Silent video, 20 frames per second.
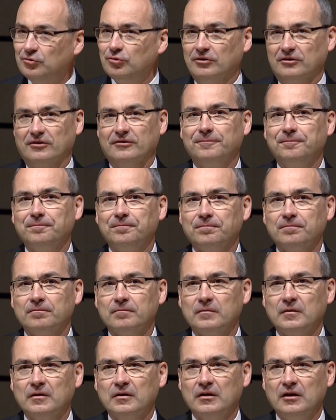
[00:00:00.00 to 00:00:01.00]
Revenons à
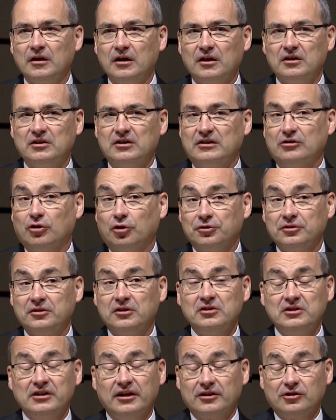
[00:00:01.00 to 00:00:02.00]
l'époque des disciples.